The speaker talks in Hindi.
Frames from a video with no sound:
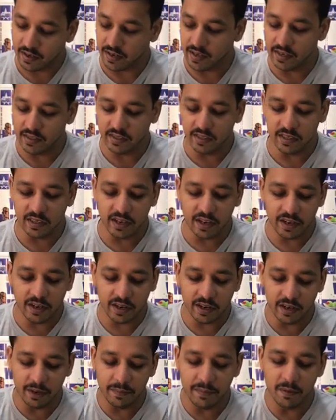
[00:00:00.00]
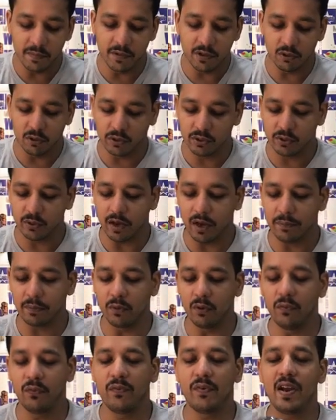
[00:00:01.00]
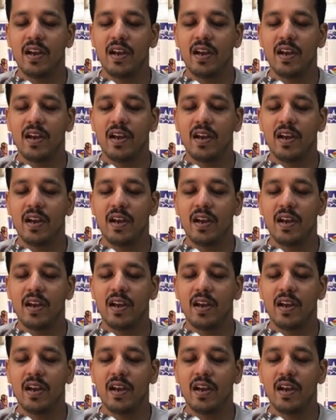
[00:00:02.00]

डी के रिब्ड में दोस्तों आपको